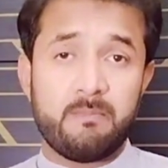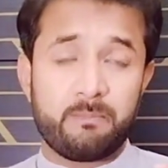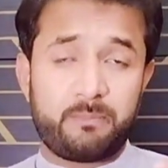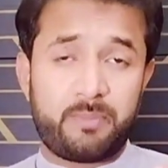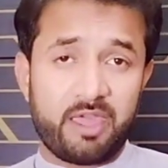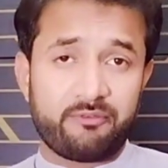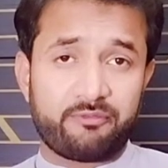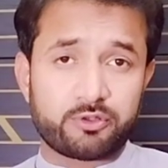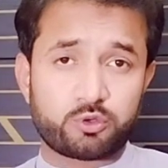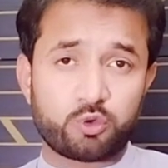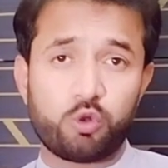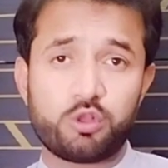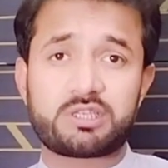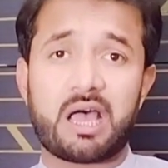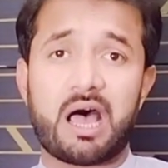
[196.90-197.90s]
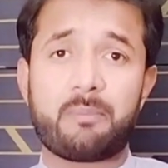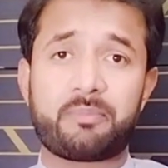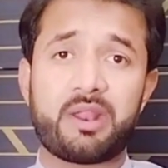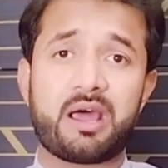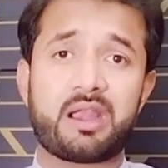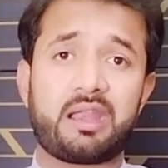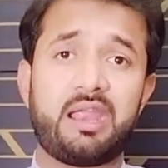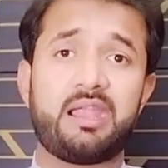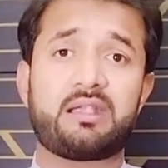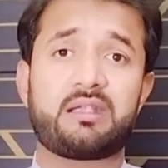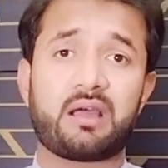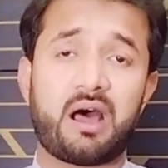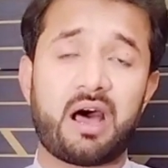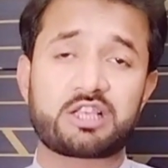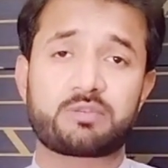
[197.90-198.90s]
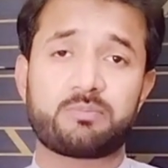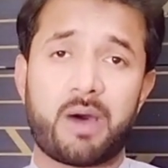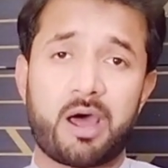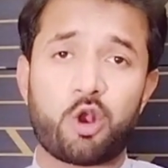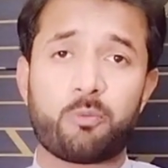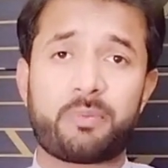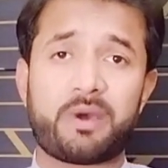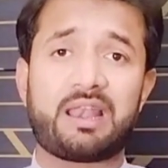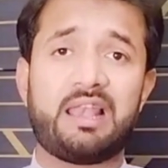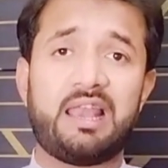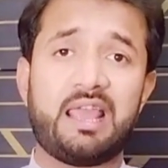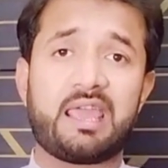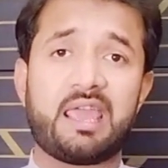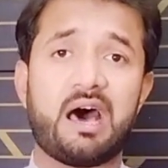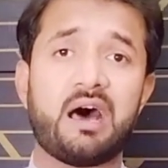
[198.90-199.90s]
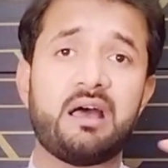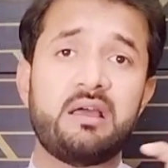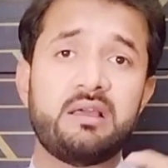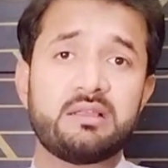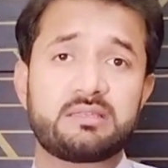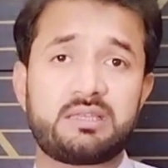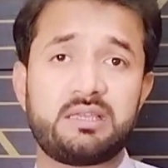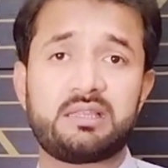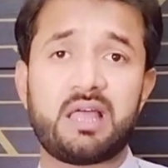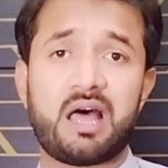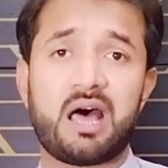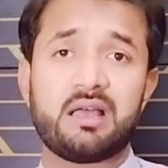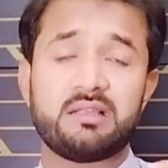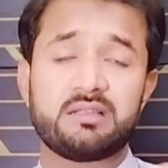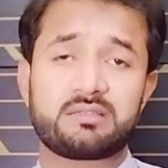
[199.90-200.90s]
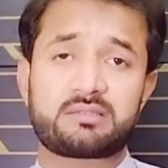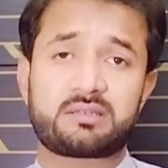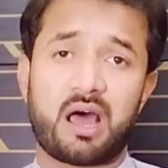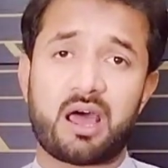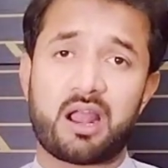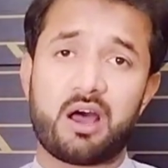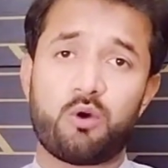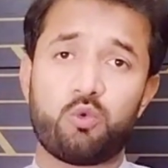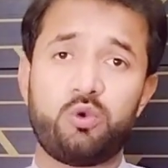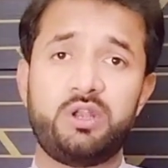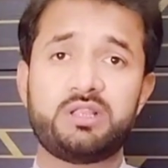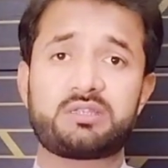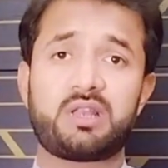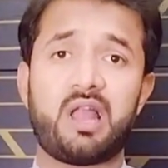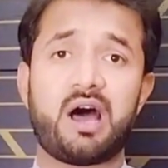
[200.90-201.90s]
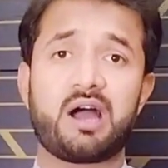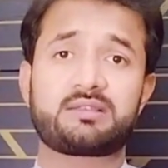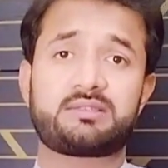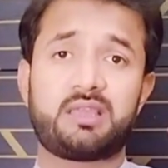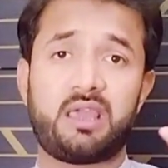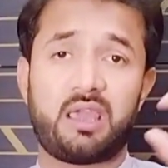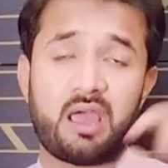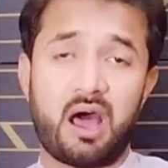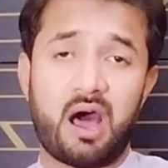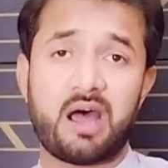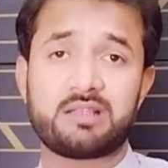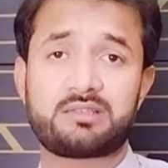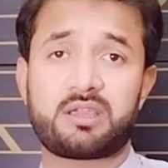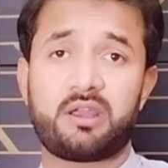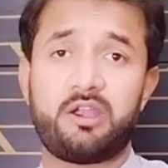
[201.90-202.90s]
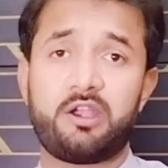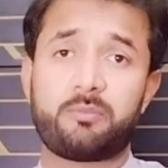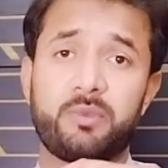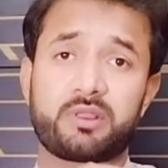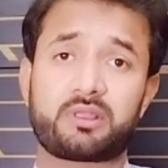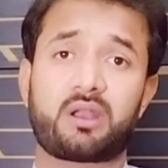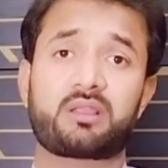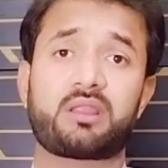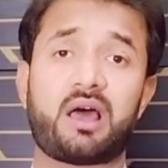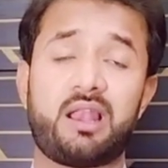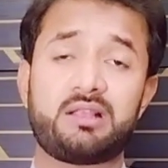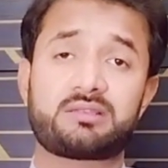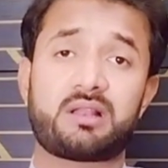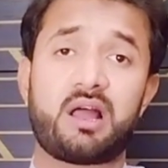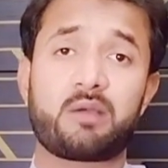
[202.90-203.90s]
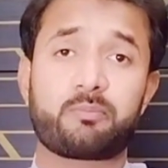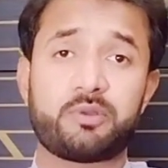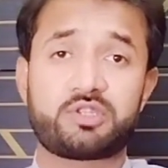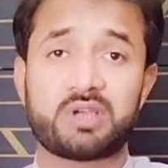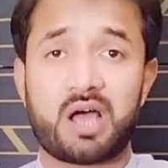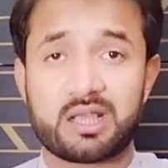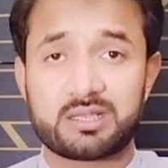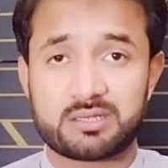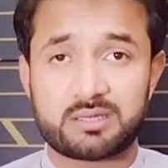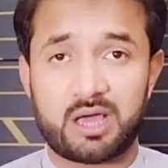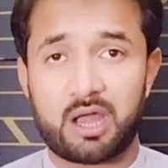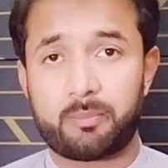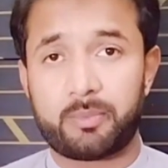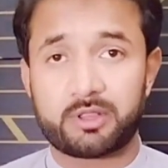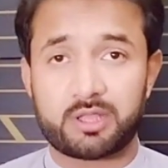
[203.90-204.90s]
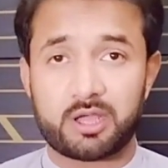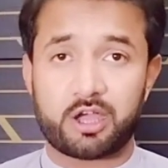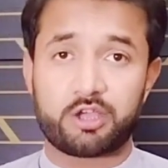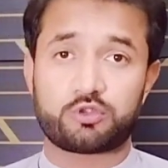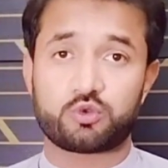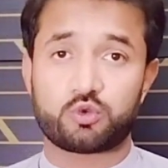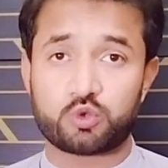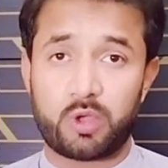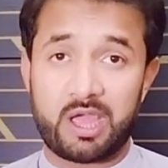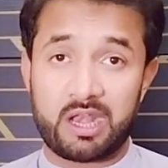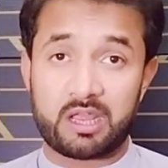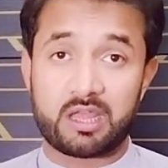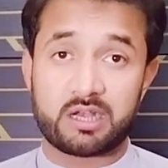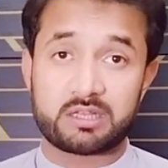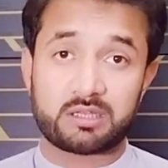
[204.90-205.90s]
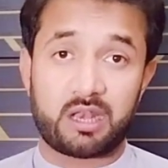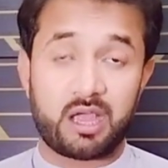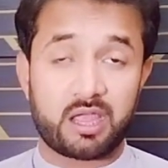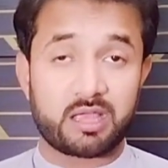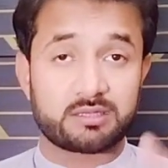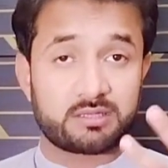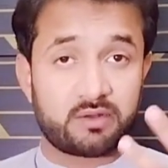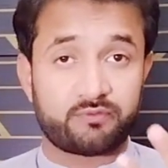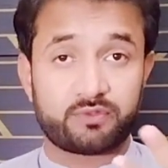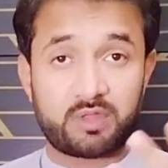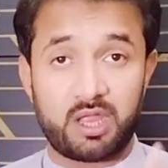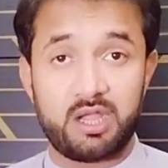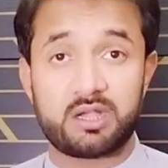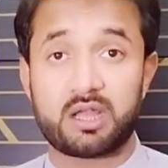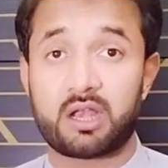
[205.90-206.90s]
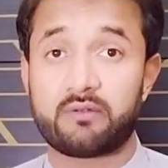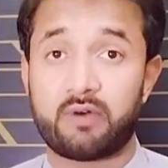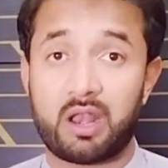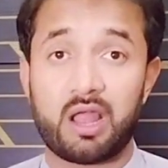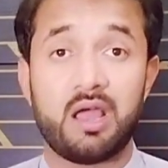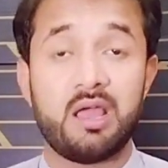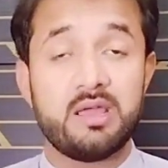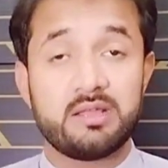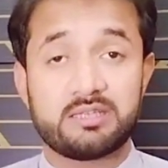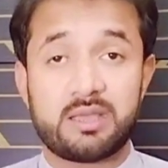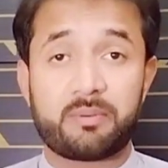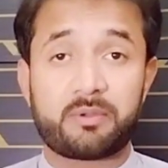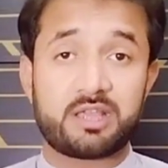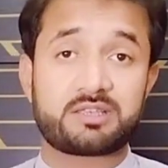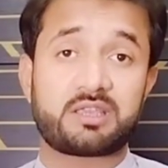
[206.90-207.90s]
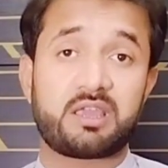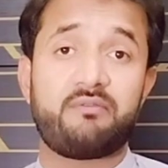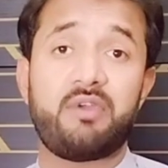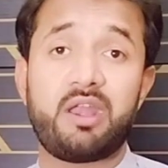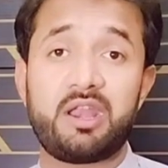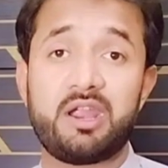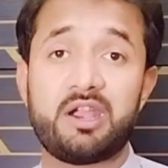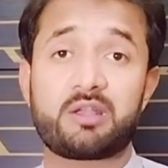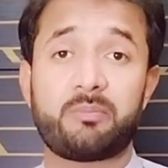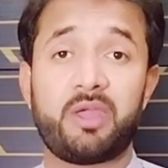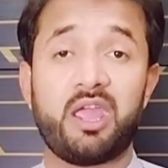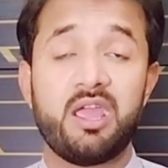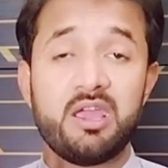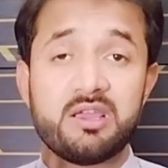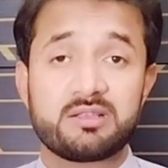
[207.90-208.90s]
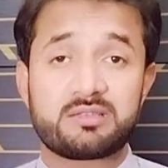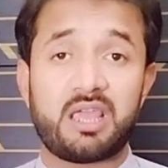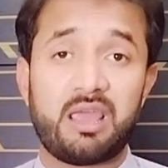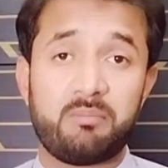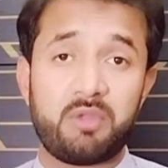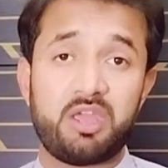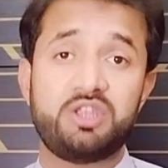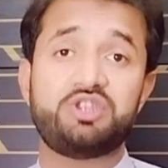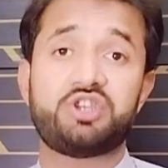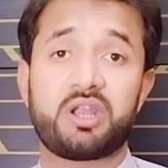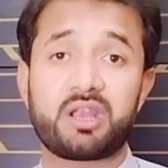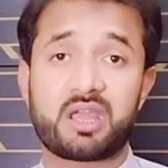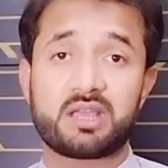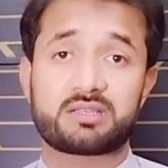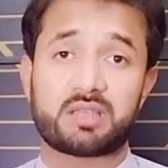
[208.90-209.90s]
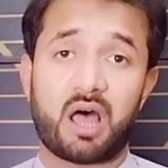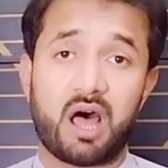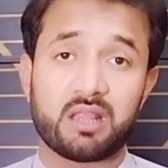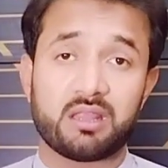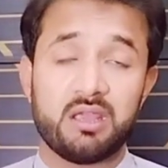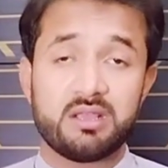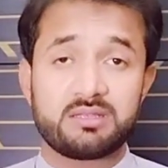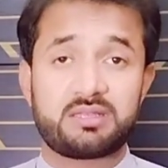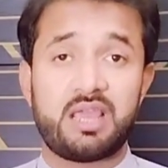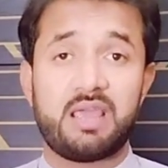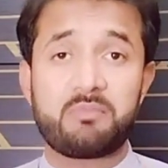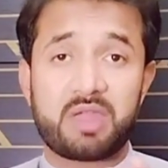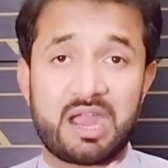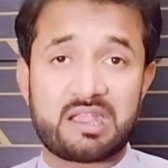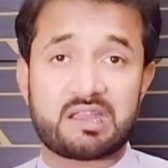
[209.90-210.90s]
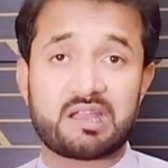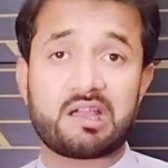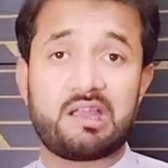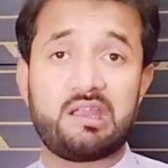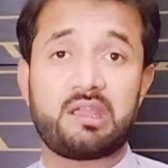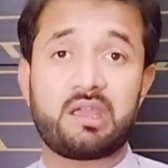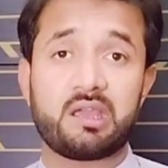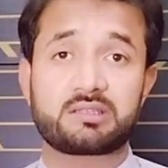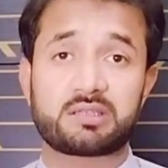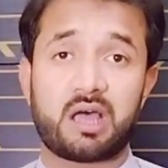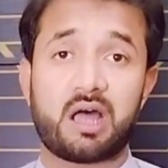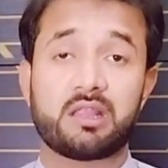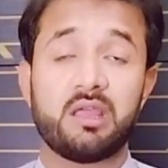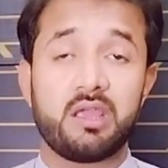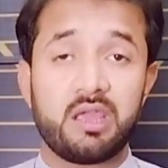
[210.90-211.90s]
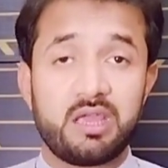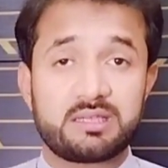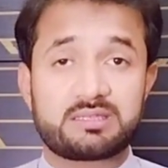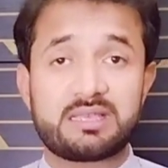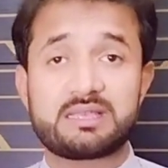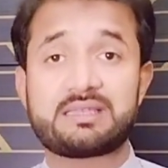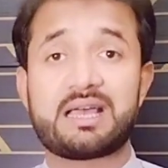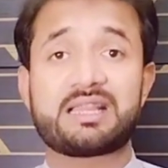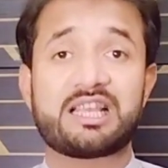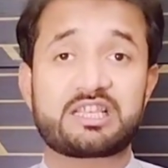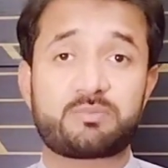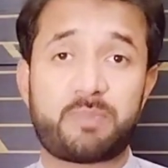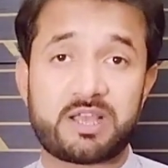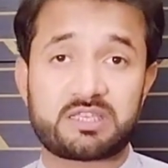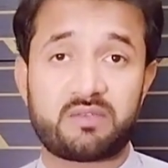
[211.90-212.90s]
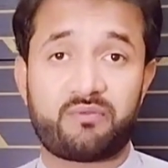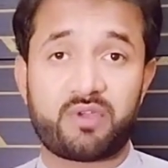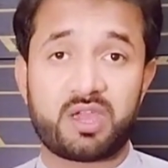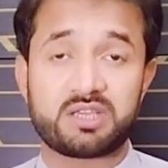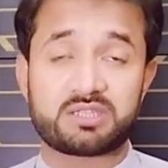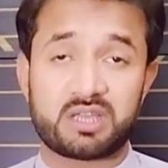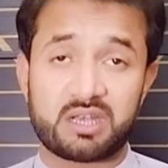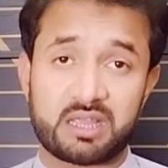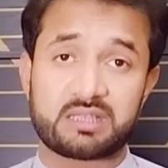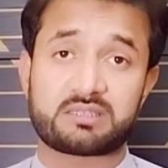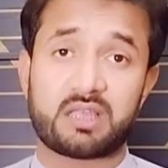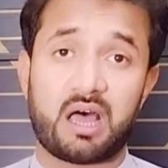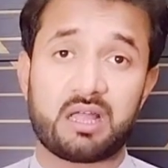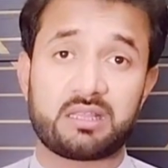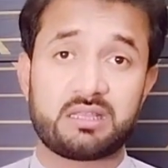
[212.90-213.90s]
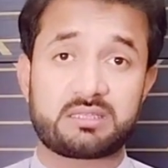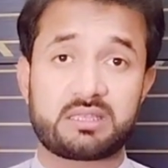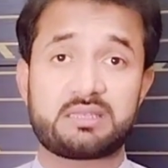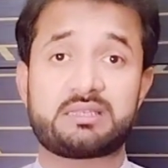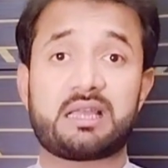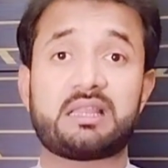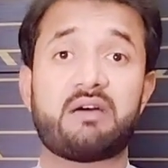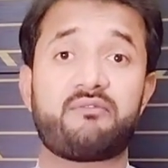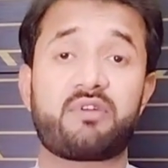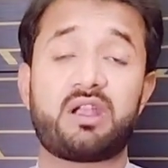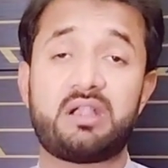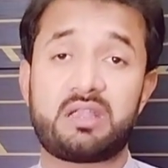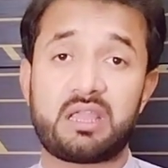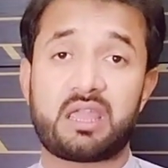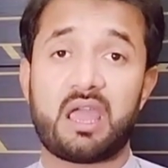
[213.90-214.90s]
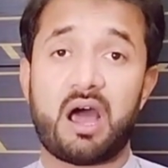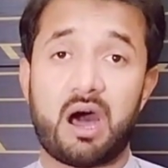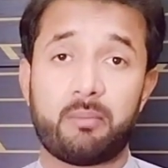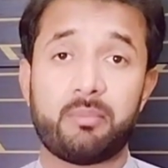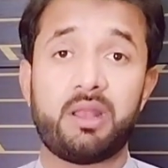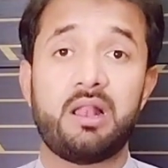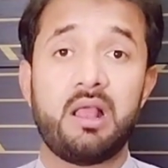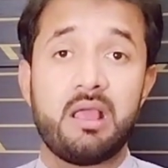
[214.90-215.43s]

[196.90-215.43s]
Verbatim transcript: बेफजूल सा अपना रेट आसमानों पर ले गया सीधा अठारह उन्नीस लाख से आज के रेट में तरतालीस लाख पचास हजार रुपए तक आईसूजो एनकर चला गया सिर्फ तीन टन वाला जबकि इसके वेरिएंट में सेम इंजन के साथ सेम कैटेगरी के साथ इससे ज्यादा स्पेसिफिकेशन के साथ इससे ज्यादा वारंटी के हामल